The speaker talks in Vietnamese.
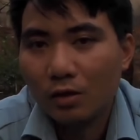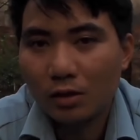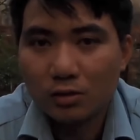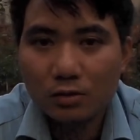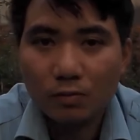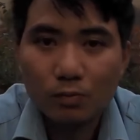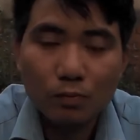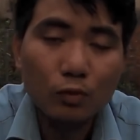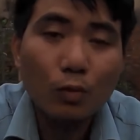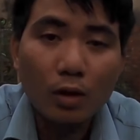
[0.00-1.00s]
uh,
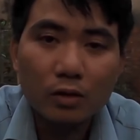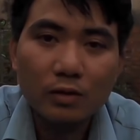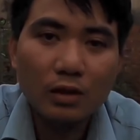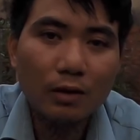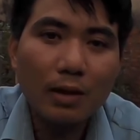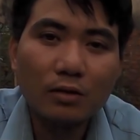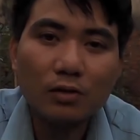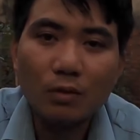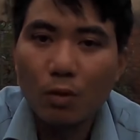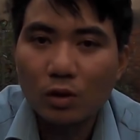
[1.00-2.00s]
một tuần thì các bạn có
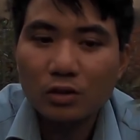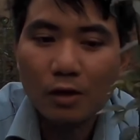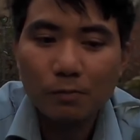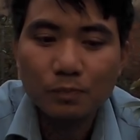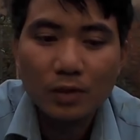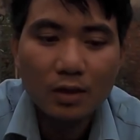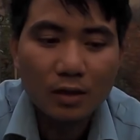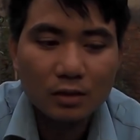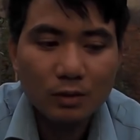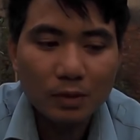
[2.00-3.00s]
thể bỏ ra trồng
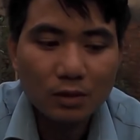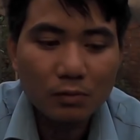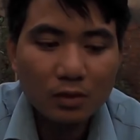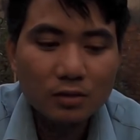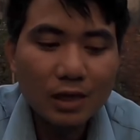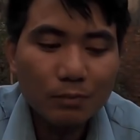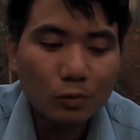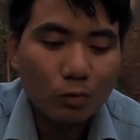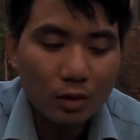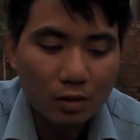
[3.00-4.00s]
nhưng mà trong cái thời gian
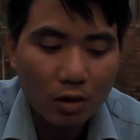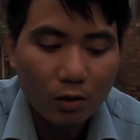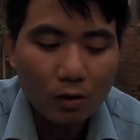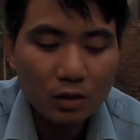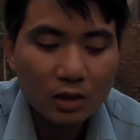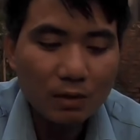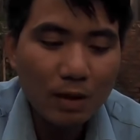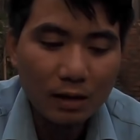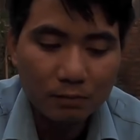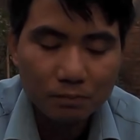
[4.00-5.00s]
một tuần đó thì các
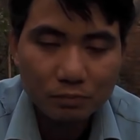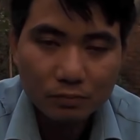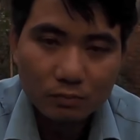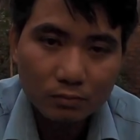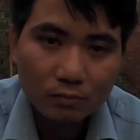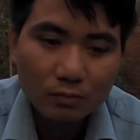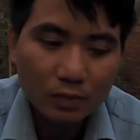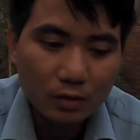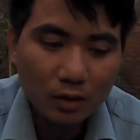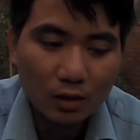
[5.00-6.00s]
bạn
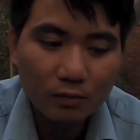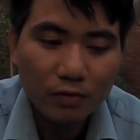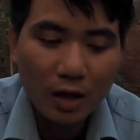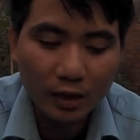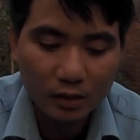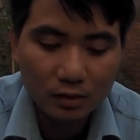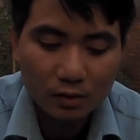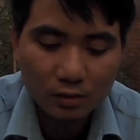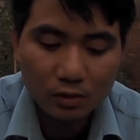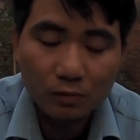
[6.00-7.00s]
uh, phải
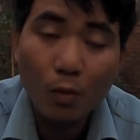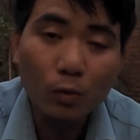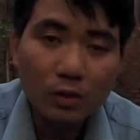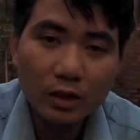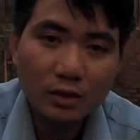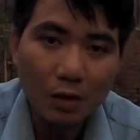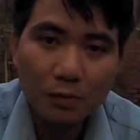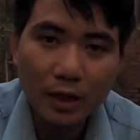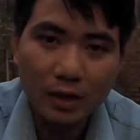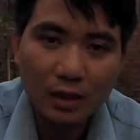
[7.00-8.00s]
từ 4 đến 6
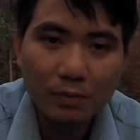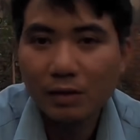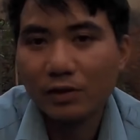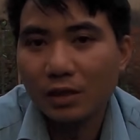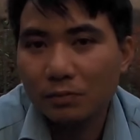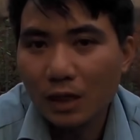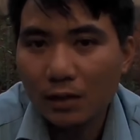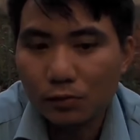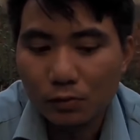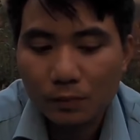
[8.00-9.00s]
ngày là các bạn phải kiểm tra
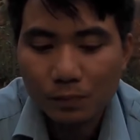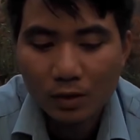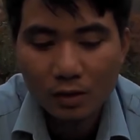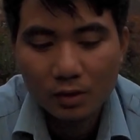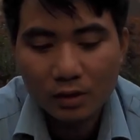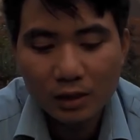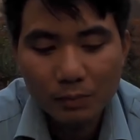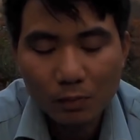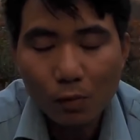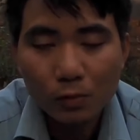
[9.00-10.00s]
rồi khi
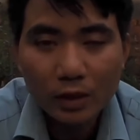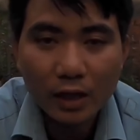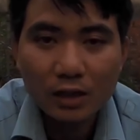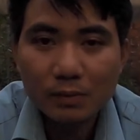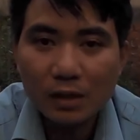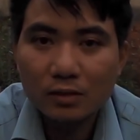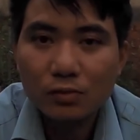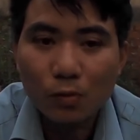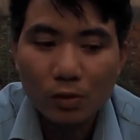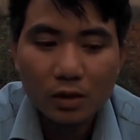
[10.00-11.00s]
mà 4 ngày các bạn
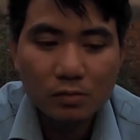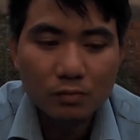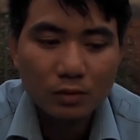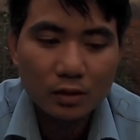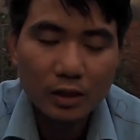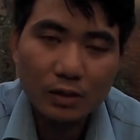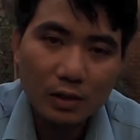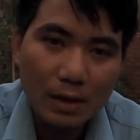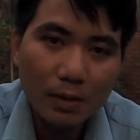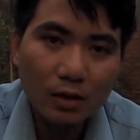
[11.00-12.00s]
nhổ lên cây nó
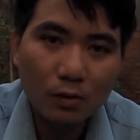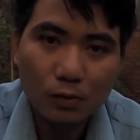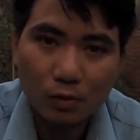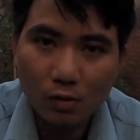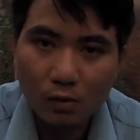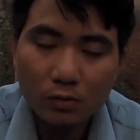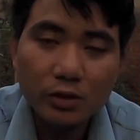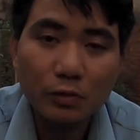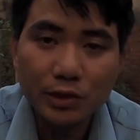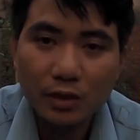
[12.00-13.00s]
đã bắt đầu có
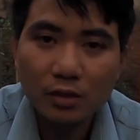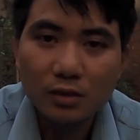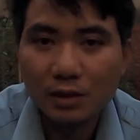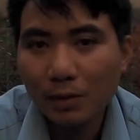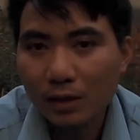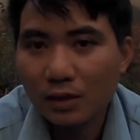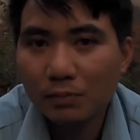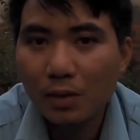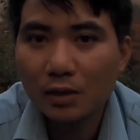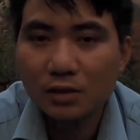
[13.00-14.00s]
nhiều rễ hơn thì các bạn nên
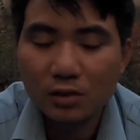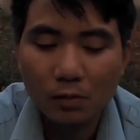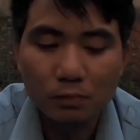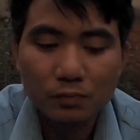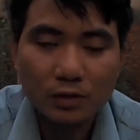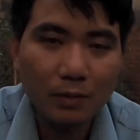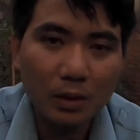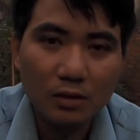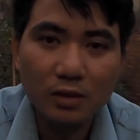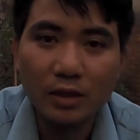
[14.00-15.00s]
mang đi trồng các
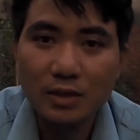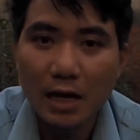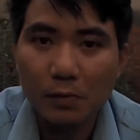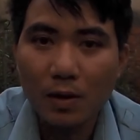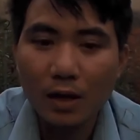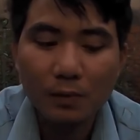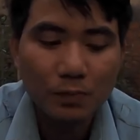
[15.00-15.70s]
bạn đừng để dài quá